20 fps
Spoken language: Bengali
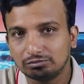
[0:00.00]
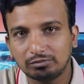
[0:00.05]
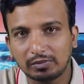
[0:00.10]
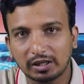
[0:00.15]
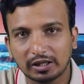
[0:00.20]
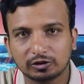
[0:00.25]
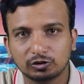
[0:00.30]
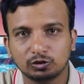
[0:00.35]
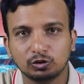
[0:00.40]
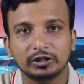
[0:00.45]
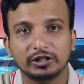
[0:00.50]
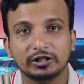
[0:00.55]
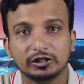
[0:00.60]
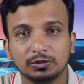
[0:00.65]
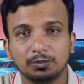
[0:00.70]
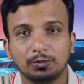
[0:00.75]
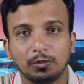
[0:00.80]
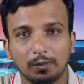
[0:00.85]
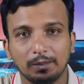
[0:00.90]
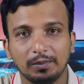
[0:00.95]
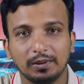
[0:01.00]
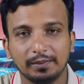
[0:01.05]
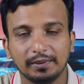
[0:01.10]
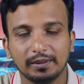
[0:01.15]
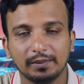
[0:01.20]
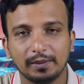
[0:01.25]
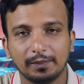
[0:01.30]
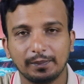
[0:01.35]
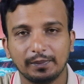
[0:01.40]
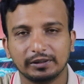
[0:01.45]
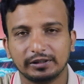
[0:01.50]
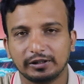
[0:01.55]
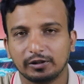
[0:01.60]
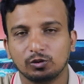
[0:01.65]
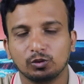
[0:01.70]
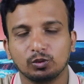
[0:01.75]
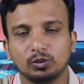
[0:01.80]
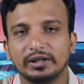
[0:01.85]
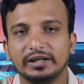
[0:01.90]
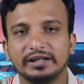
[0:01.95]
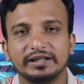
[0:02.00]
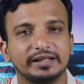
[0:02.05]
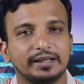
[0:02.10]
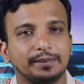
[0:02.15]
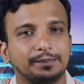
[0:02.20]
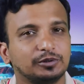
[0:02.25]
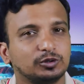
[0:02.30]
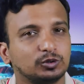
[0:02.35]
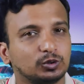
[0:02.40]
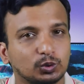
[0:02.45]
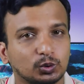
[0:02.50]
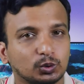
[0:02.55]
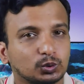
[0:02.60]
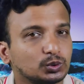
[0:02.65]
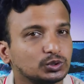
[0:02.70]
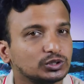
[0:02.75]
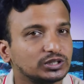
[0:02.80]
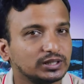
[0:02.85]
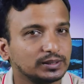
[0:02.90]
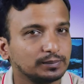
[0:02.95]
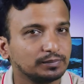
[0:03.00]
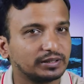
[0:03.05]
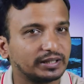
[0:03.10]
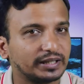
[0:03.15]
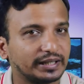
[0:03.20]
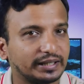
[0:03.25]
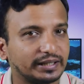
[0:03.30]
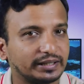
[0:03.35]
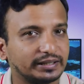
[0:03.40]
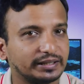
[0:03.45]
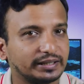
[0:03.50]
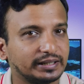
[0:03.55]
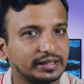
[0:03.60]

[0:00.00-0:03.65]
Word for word: মারাত্মক একটি প্রবলেমের ব্যাপার কারণ ওখানে গিয়ে আপনি তো নতুন সিম কেন